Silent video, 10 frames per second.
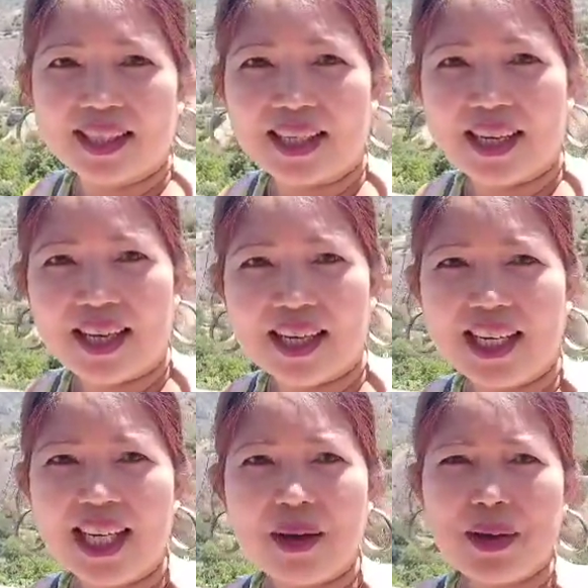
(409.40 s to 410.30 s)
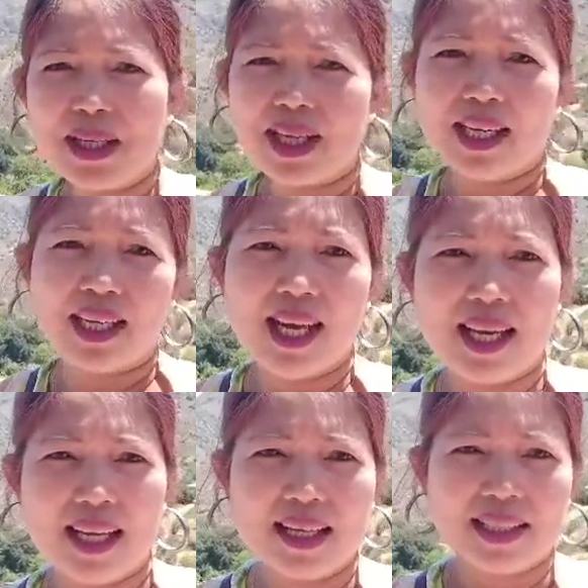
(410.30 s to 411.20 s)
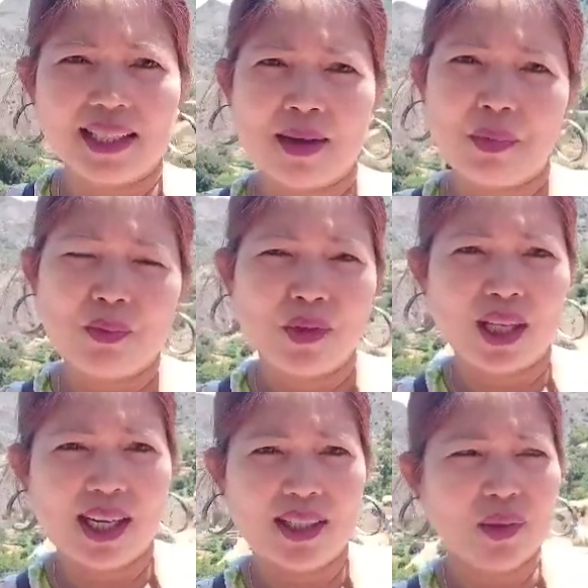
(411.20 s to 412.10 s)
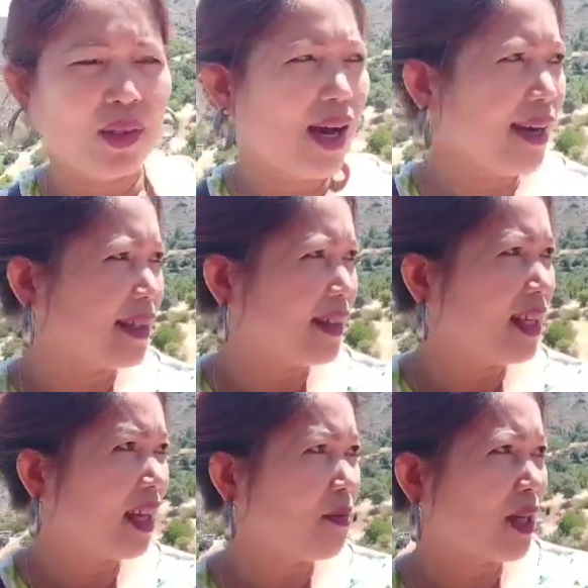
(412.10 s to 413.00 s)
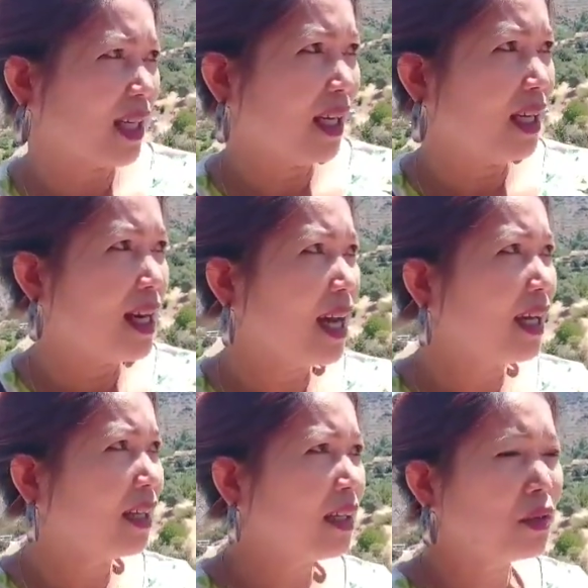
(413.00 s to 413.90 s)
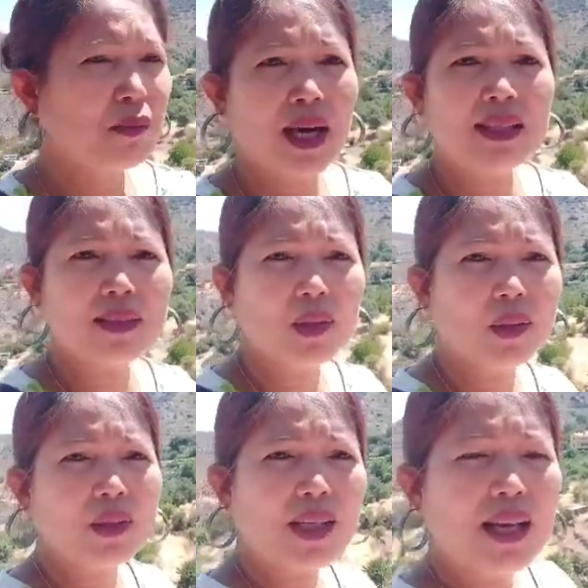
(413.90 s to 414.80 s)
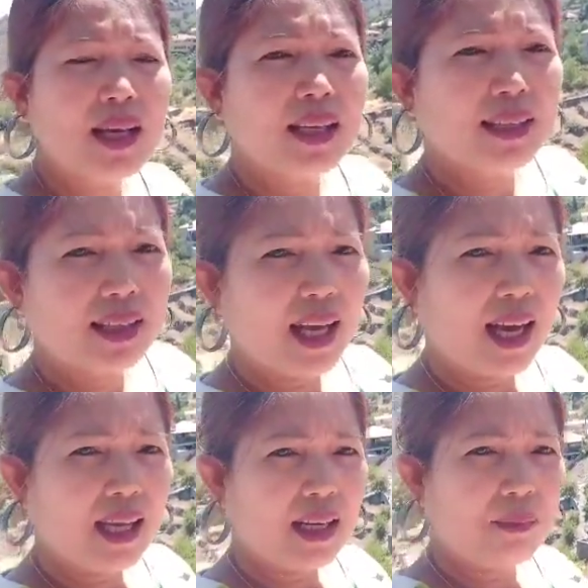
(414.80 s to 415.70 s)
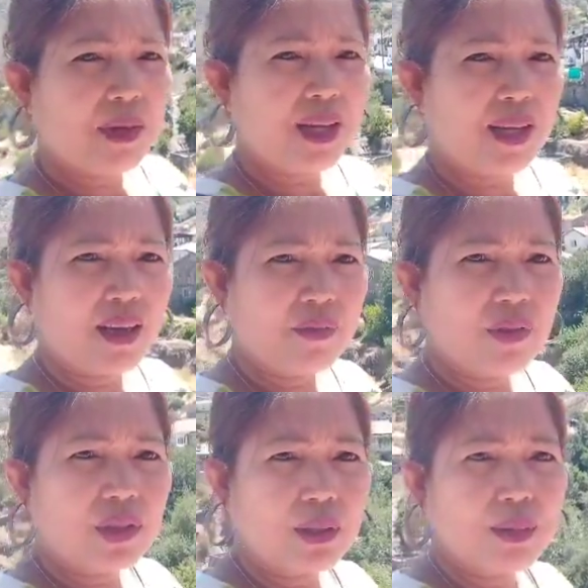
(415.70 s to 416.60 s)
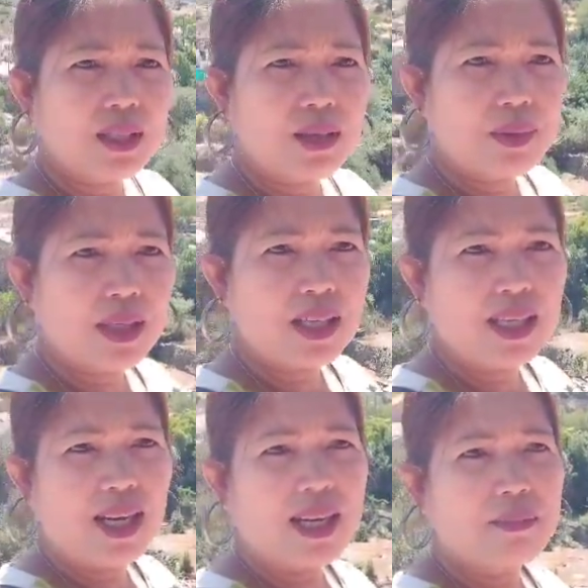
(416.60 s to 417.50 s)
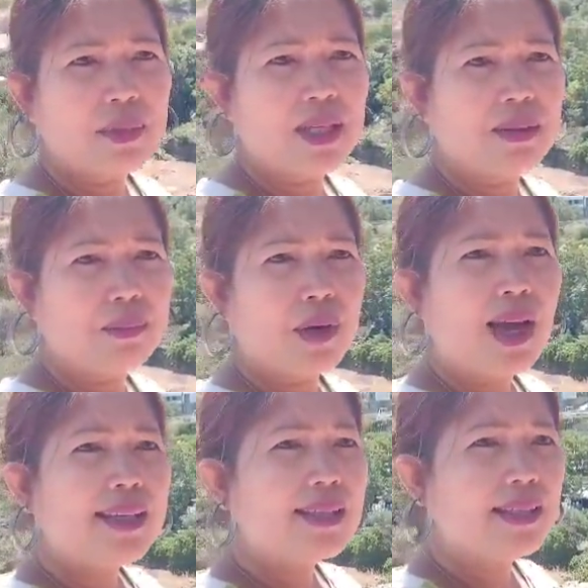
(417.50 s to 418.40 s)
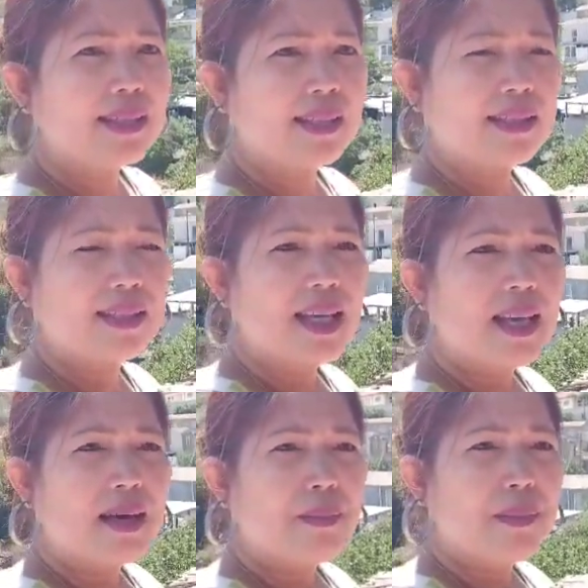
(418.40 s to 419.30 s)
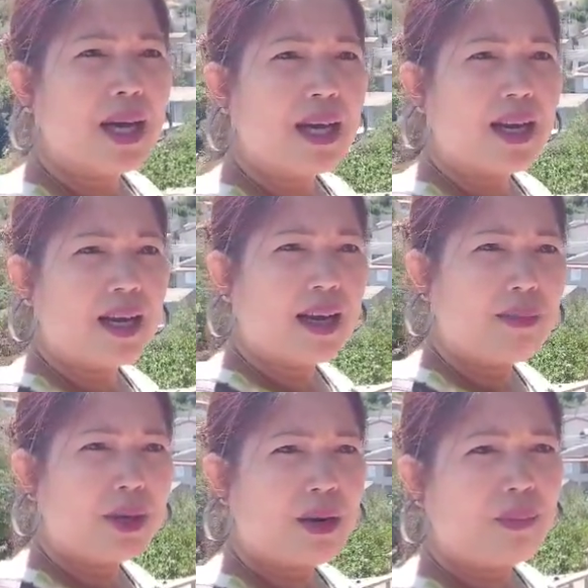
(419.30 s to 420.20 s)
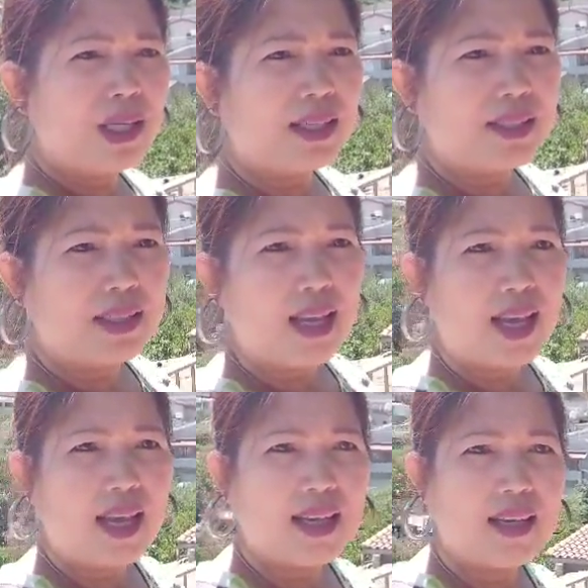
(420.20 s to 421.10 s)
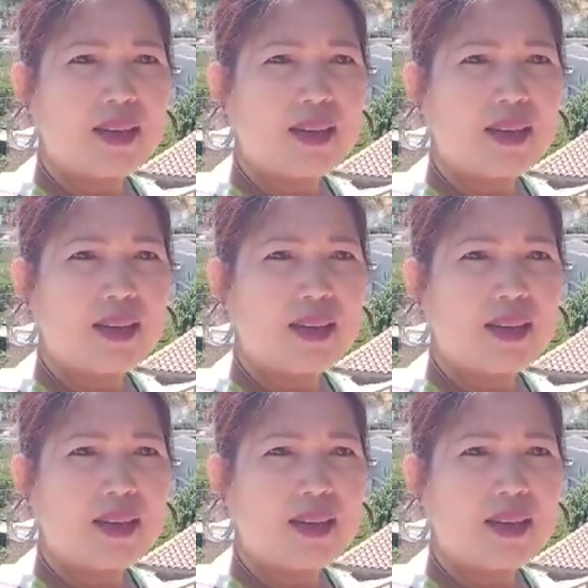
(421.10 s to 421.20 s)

Kaya hindi ka manghihinayang na pumunta rito guys. Hindi ka manghihinayang na gumastos dahil very affordable naman kanilang mga prices para ka makapag-stay.